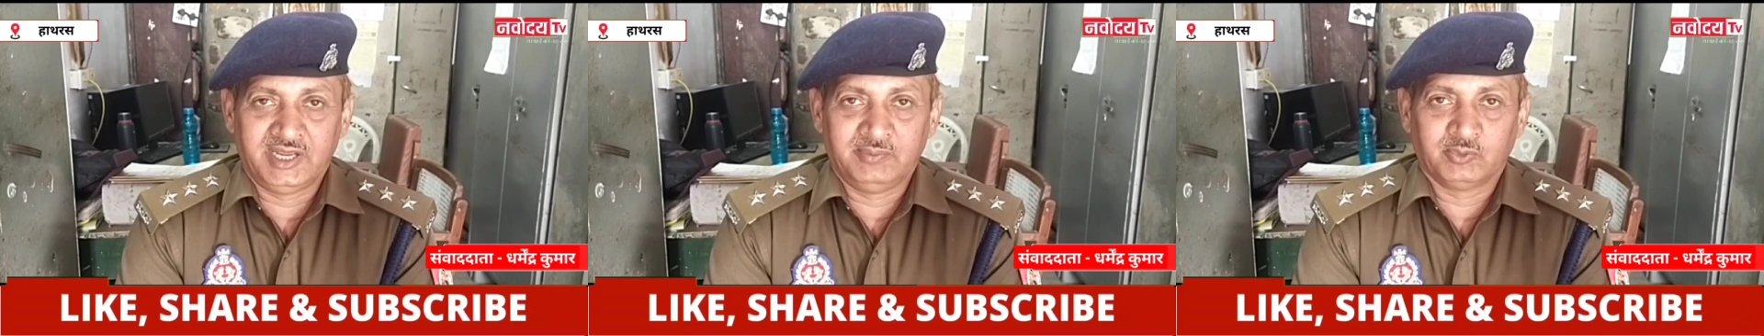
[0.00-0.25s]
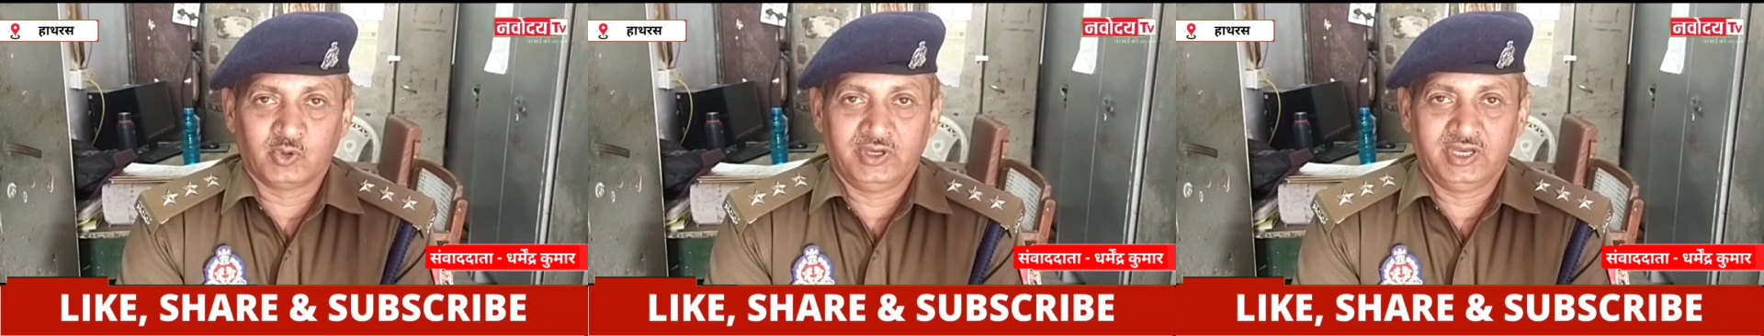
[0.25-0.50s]

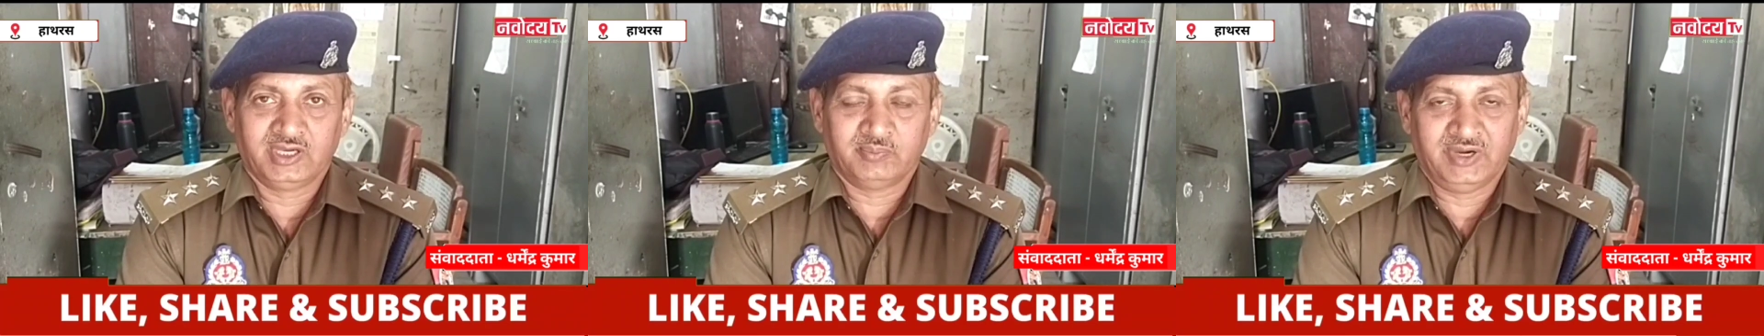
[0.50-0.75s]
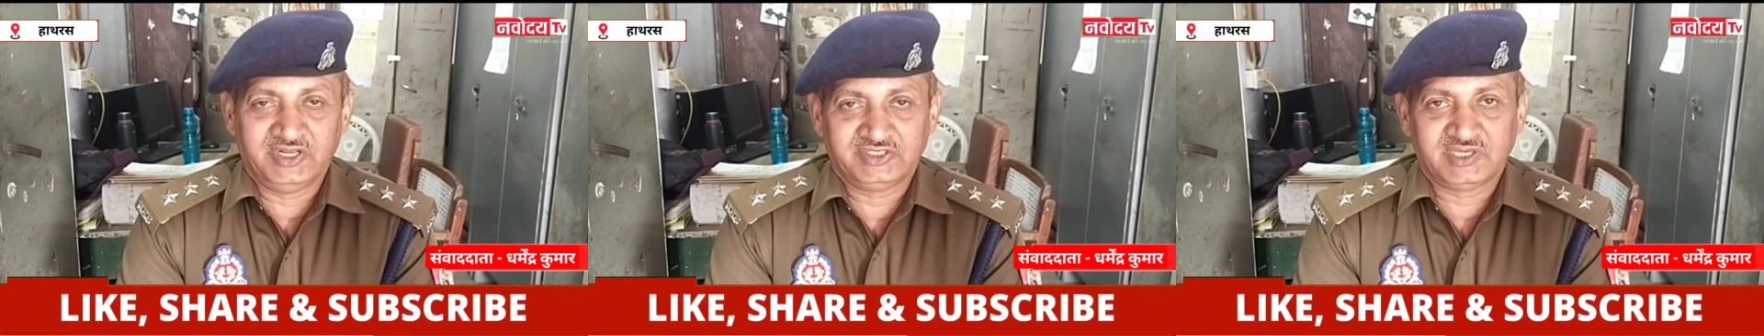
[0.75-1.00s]
टीम को
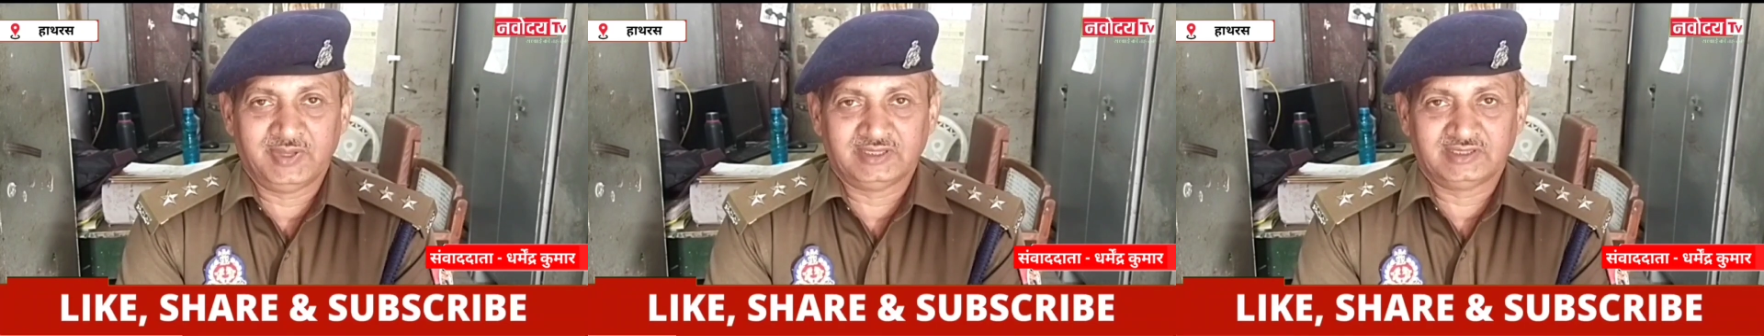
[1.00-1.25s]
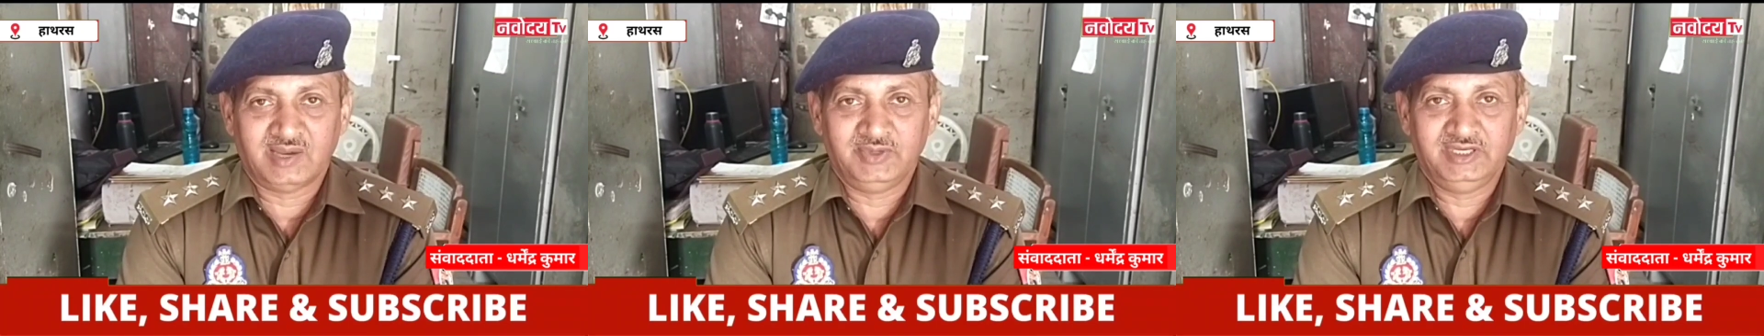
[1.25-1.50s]
एक बड़ी
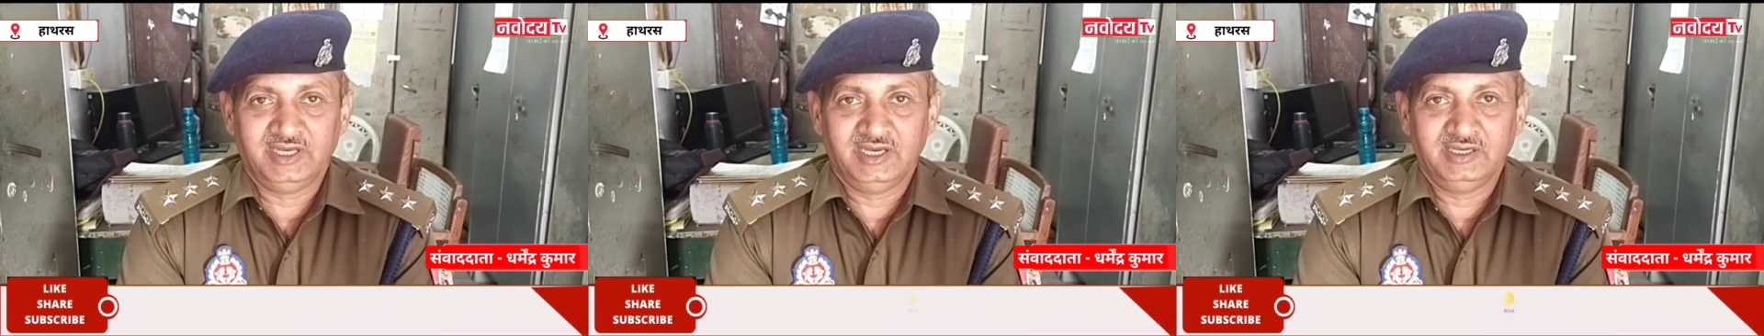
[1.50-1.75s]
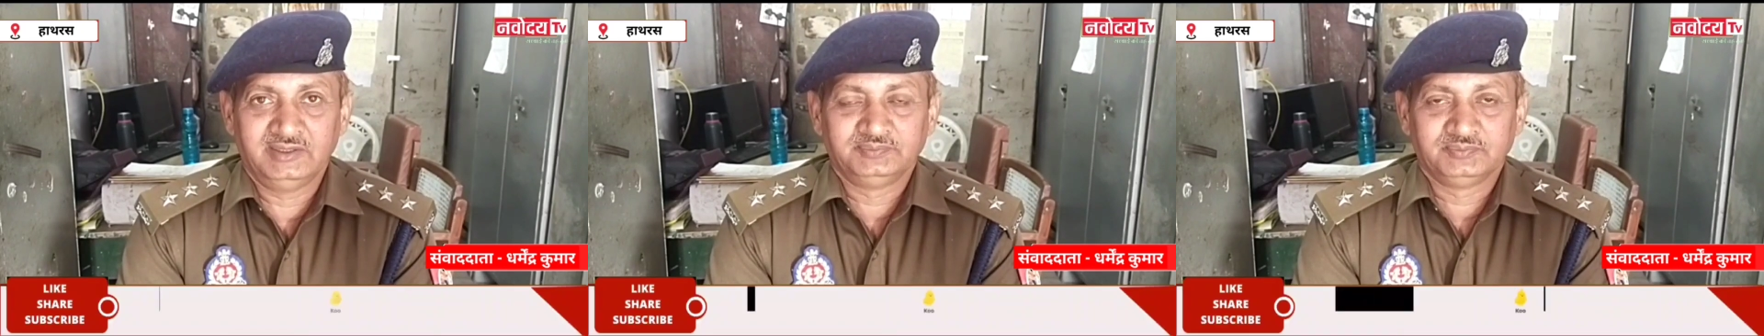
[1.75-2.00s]
सफलता मिली
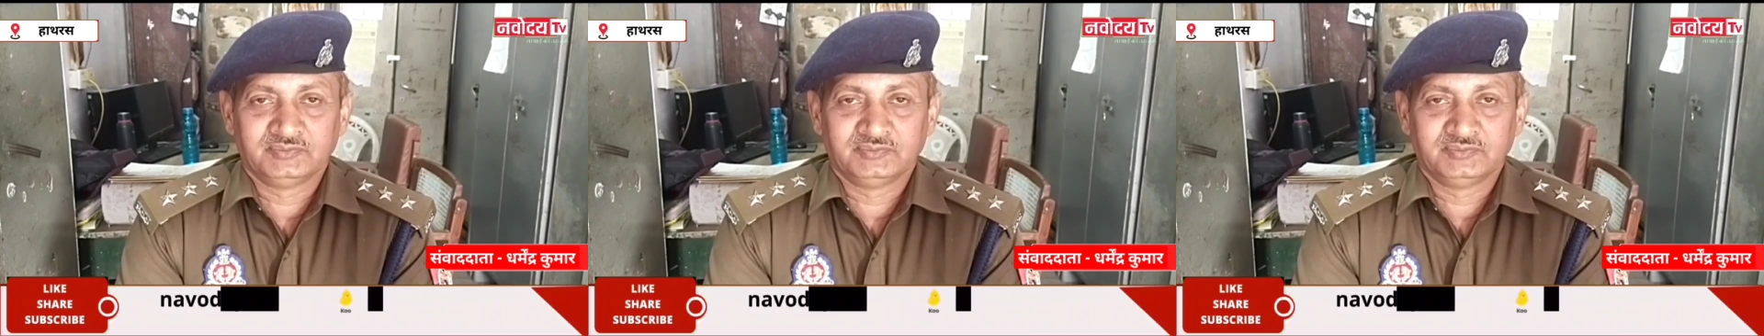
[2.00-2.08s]
है